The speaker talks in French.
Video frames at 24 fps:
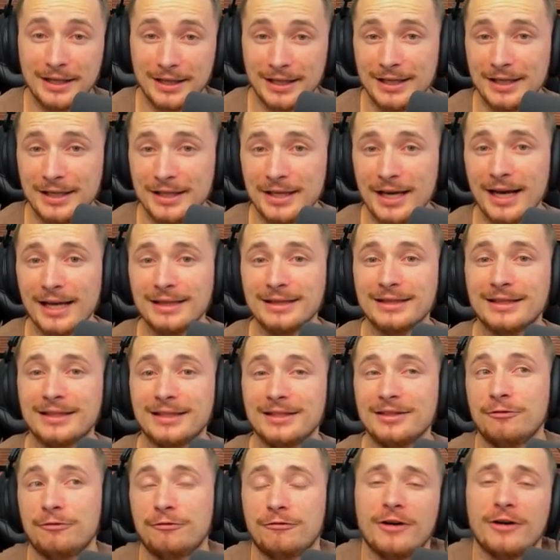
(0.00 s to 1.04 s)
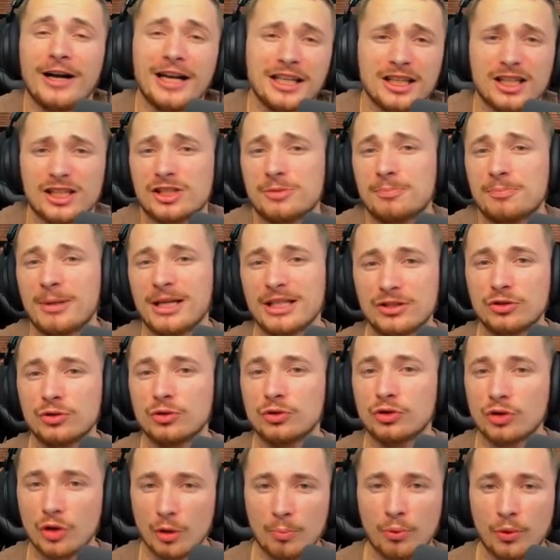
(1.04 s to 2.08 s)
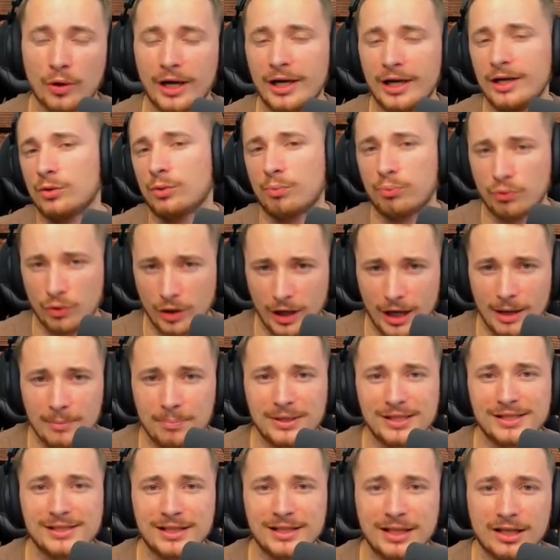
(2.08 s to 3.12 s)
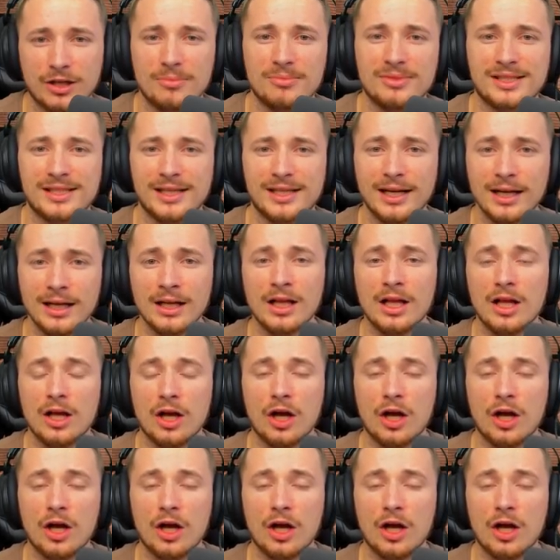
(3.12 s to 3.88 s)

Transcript: il y a des failles spatio-temporelles, on pourrait appeler ça comme ça,